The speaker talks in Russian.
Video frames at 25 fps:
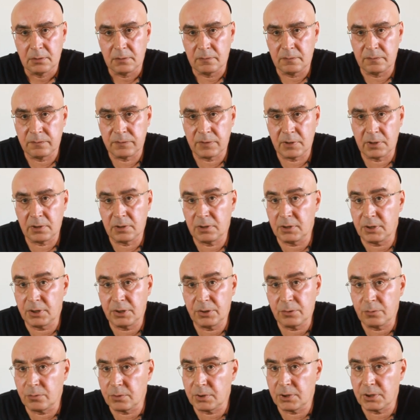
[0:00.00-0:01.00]
В
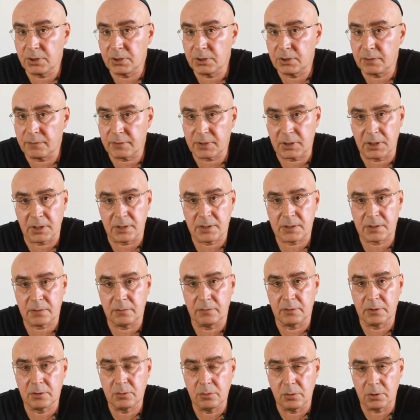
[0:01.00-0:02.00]
июне 19
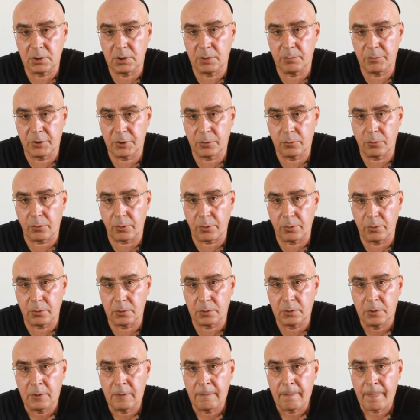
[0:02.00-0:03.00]
года
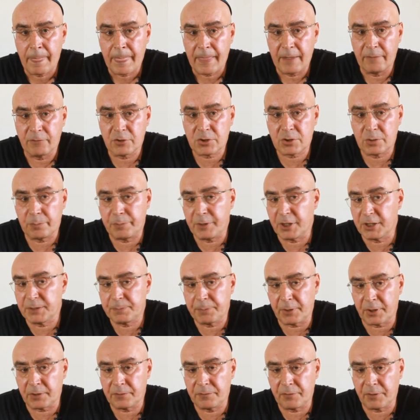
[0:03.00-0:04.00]
Бен-Гурион
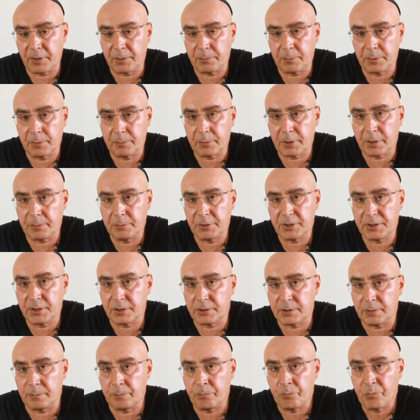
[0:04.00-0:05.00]
выступает перед Временным
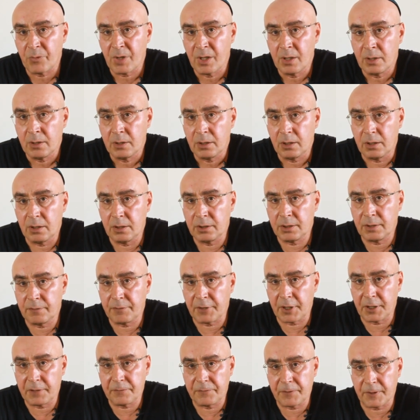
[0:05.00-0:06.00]
комитетом э,
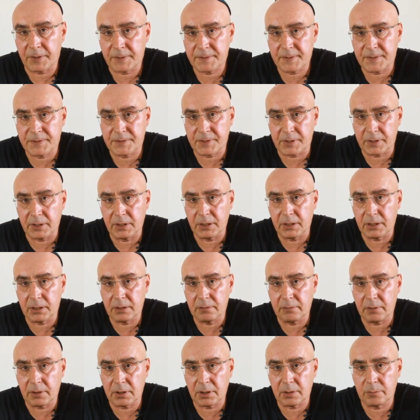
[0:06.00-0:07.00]
евреев РЦ Израиля и
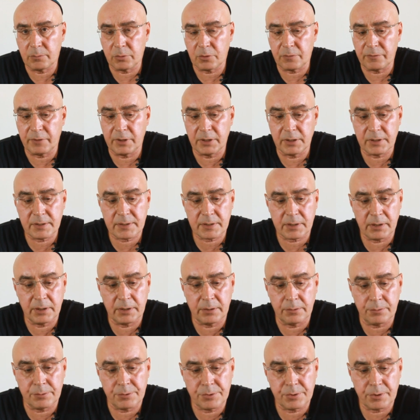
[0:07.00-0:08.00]
говорит буквально
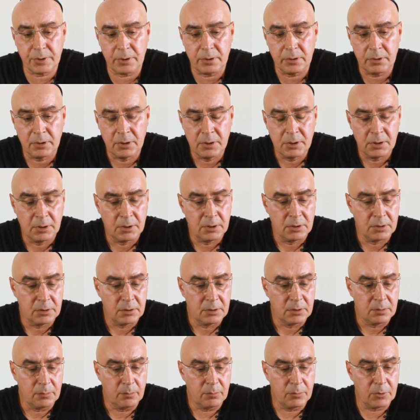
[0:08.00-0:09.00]
следующее.
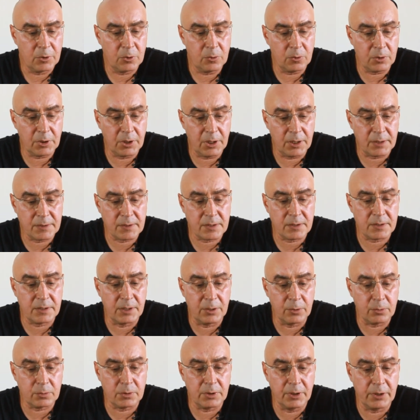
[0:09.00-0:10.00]
Многие
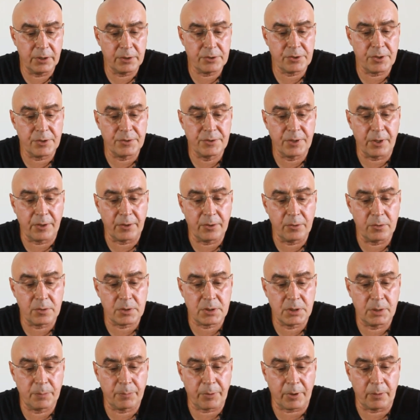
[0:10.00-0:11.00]
осознают наличие
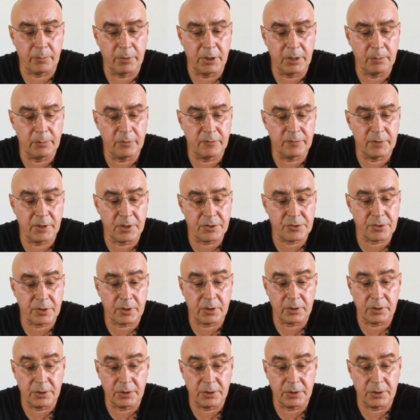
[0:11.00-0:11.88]
серьезной проблемы в наших